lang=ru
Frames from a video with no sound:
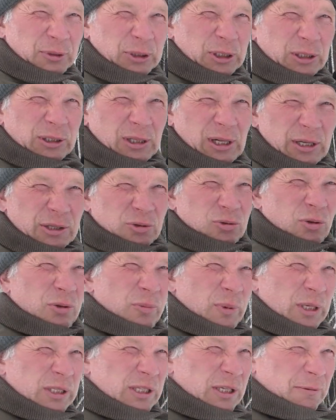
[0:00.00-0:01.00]
вот этот
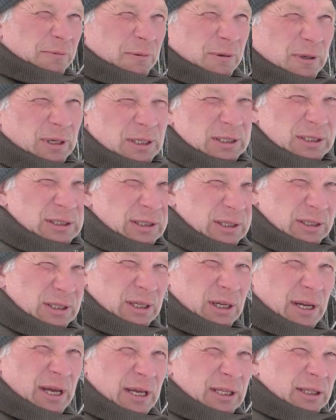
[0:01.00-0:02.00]
лесной массив
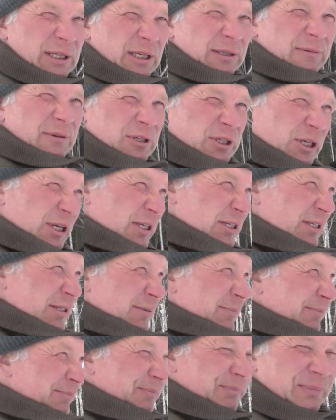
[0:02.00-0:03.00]
разделяет на две
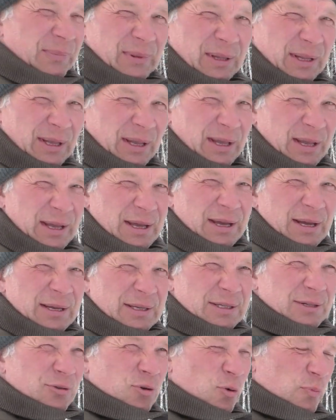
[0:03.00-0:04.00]
части –
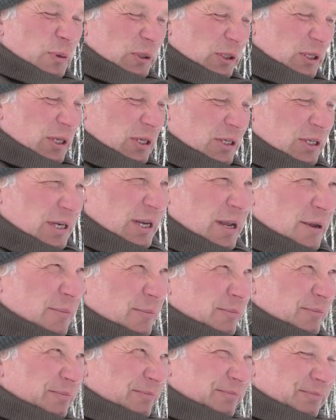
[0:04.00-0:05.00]
к селу
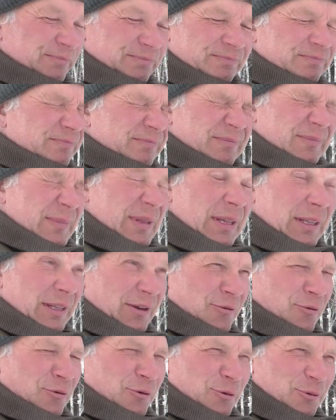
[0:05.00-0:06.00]
подъезжаем. Я
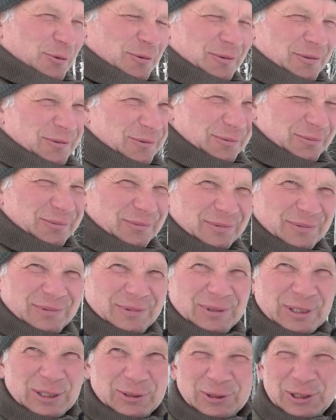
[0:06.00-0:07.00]
такой, ну,
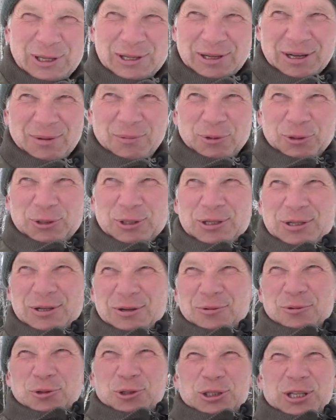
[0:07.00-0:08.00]
целый день работаешь,
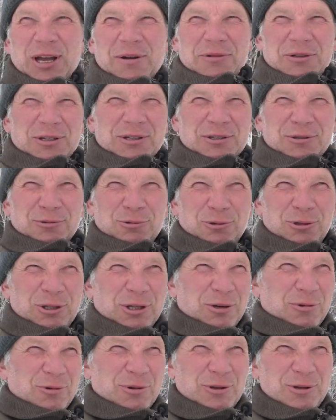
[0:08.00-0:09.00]
уставший, что
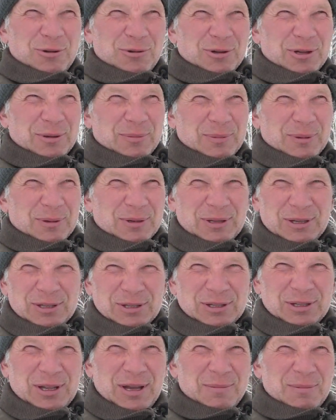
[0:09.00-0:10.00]
такое, елки-палки.
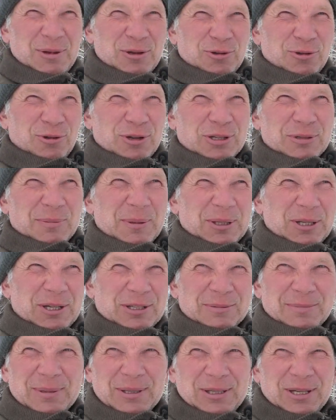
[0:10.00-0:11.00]
жена мне еще говорит,
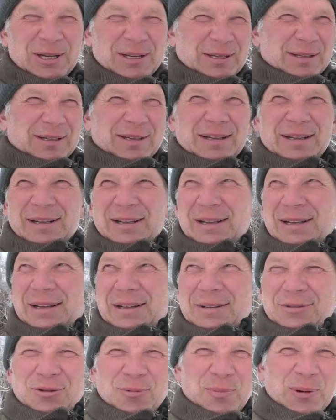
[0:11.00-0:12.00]
смотри, смотри.
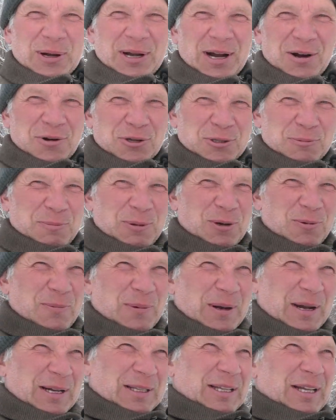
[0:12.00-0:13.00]
Ну, пока успел,
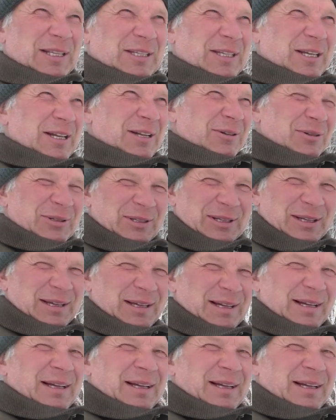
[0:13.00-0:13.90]
пока нацелился.